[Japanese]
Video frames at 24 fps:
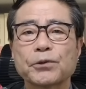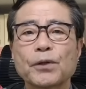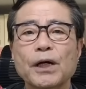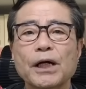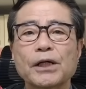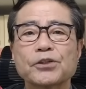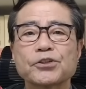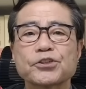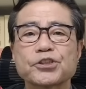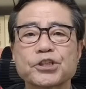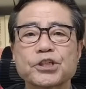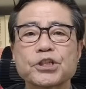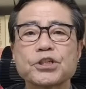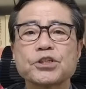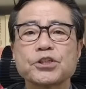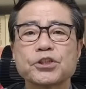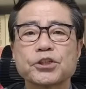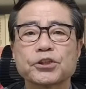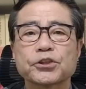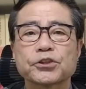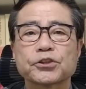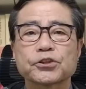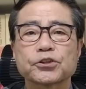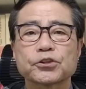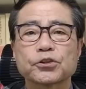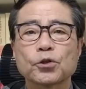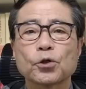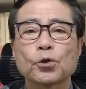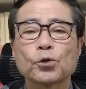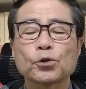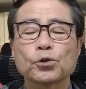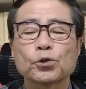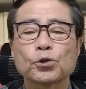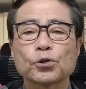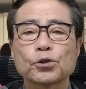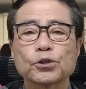いわゆる真実
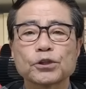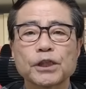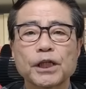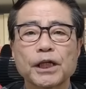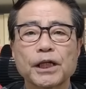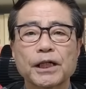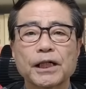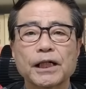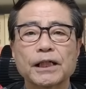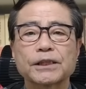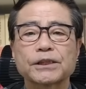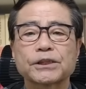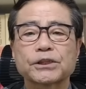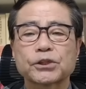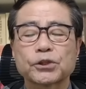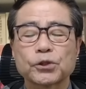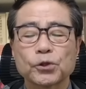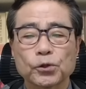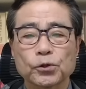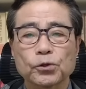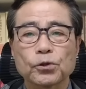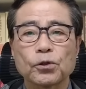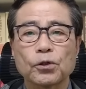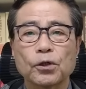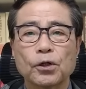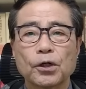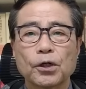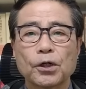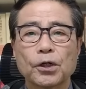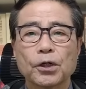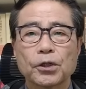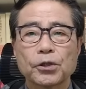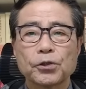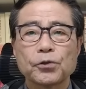相当性が必要と